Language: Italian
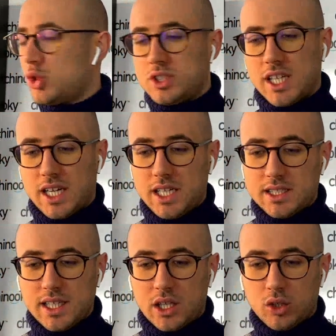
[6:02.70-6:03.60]
tutto si è
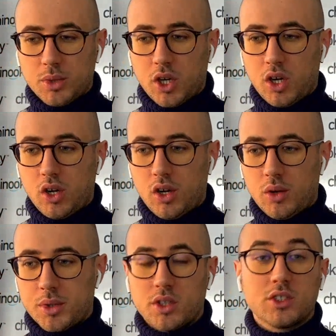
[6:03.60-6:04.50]
rallentato
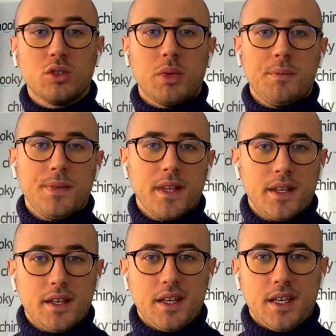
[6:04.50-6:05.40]
però, però insomma
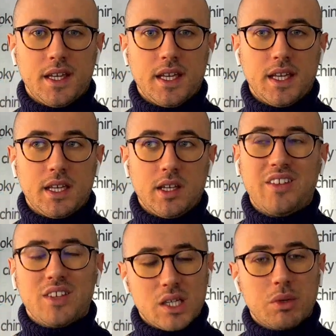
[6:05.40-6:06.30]
eh,
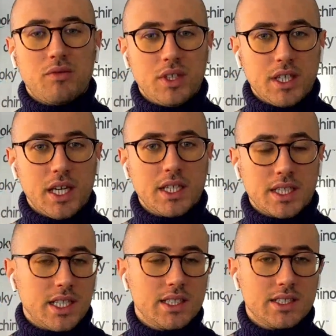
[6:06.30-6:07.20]
andremo a vedere,
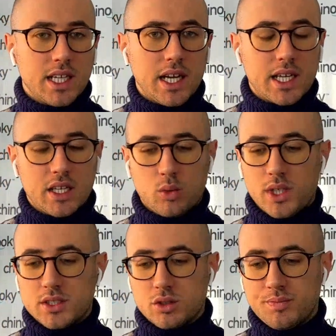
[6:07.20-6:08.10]
ad analizzare anche
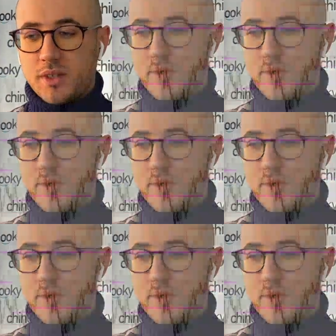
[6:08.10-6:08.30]
questo.